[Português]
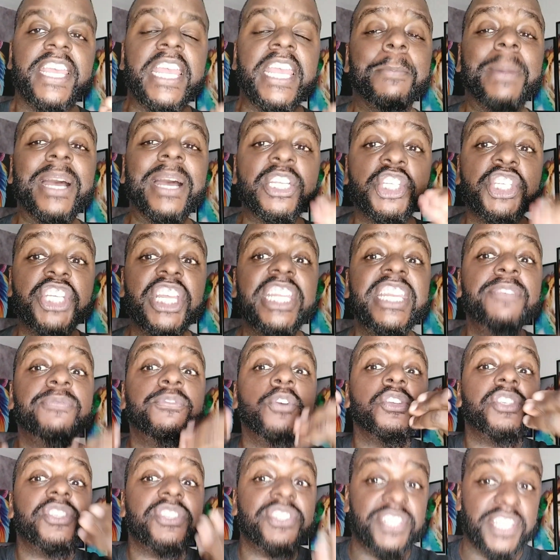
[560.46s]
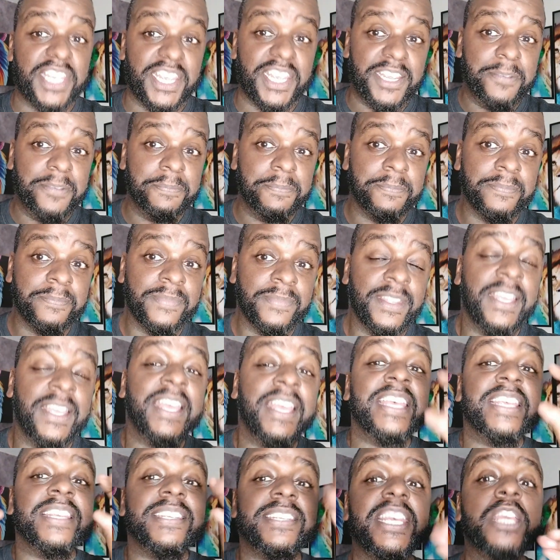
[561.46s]
Imagine você
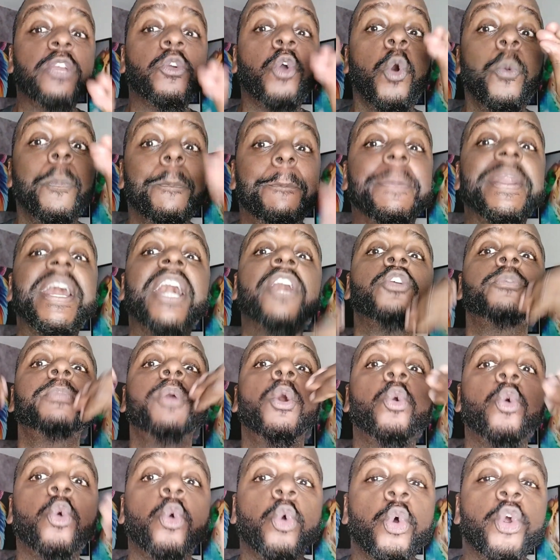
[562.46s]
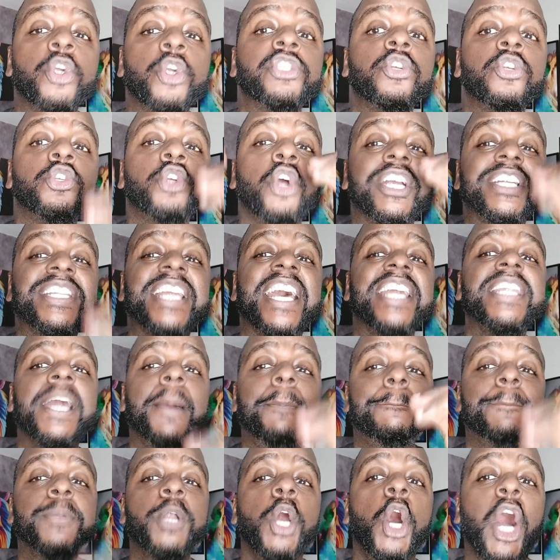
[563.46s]
se comprar o meu curso
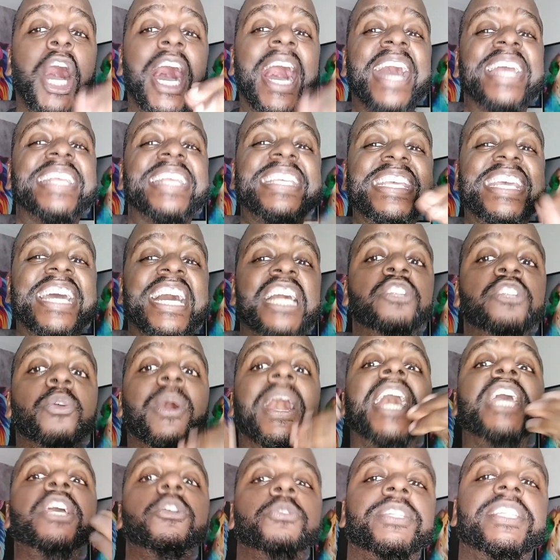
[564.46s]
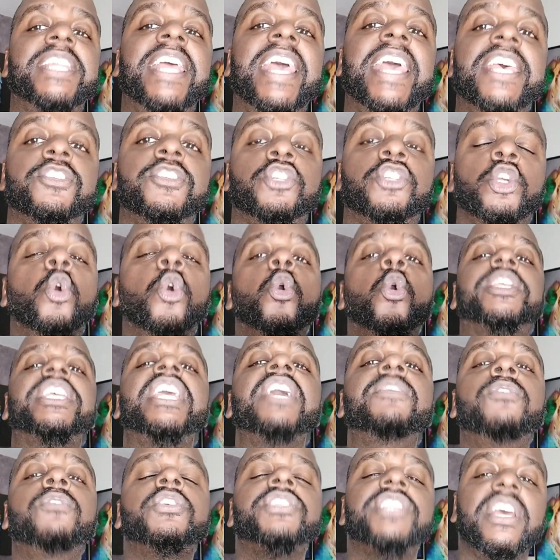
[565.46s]
Jornada Pro Hackeando aí o teste, o
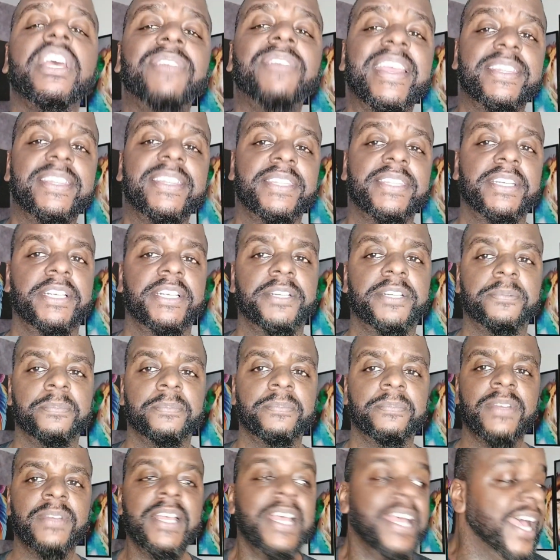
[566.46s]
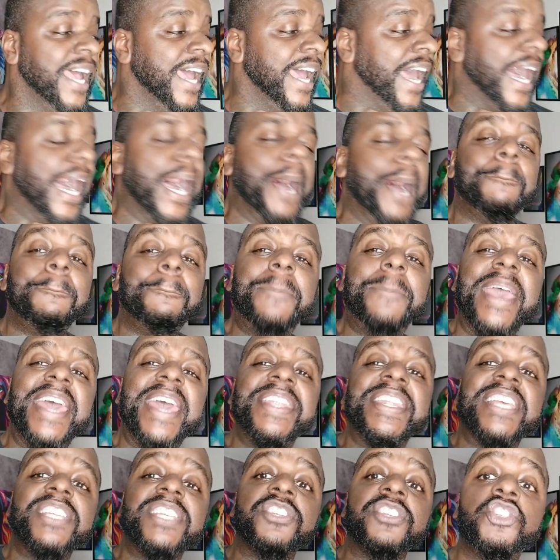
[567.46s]
que você vai ter?
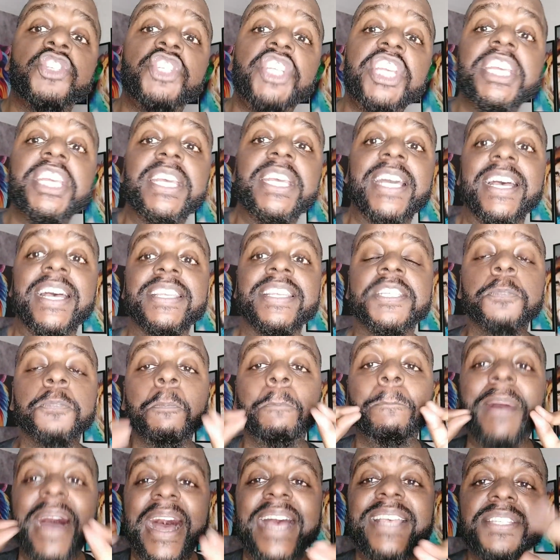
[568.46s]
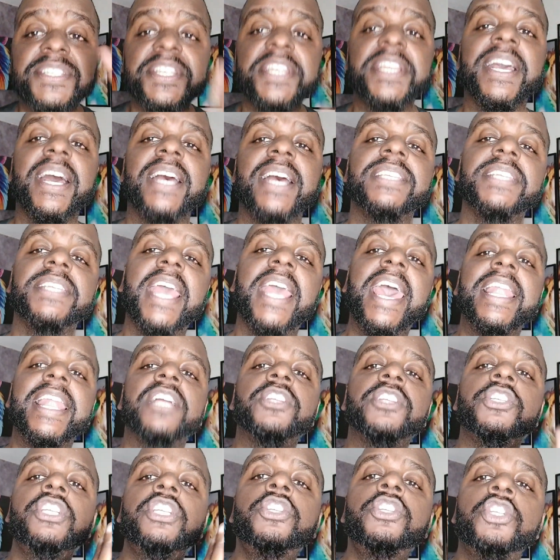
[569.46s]
Apenas dicas básicas
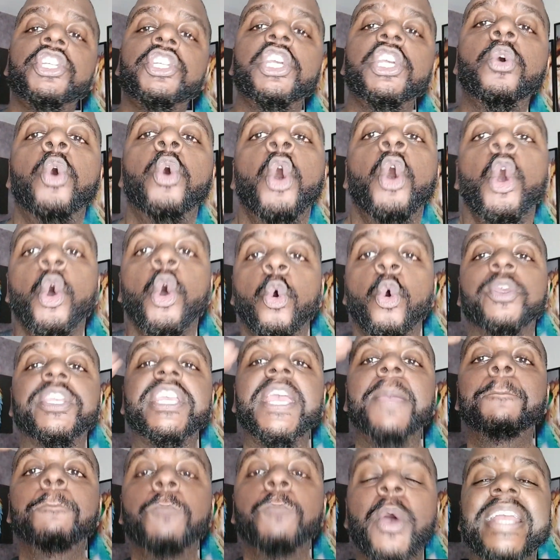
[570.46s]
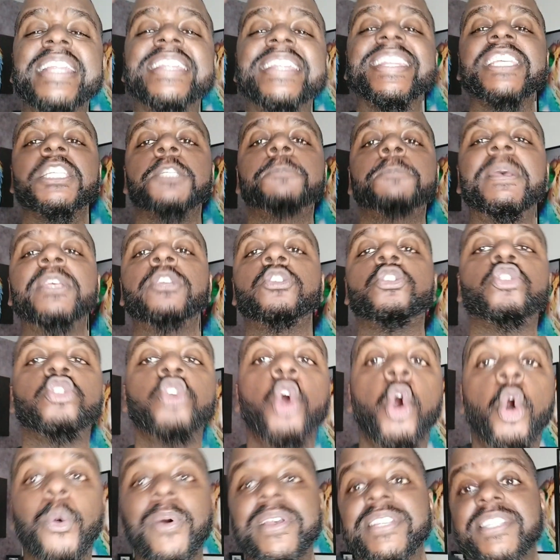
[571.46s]
ela atingiu o que muitas
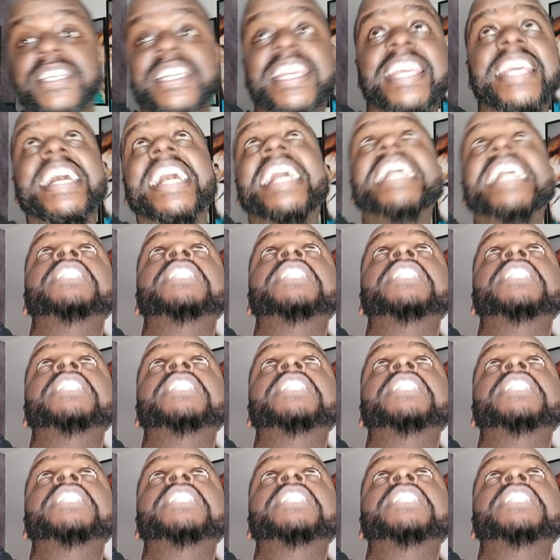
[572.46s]
pessoas que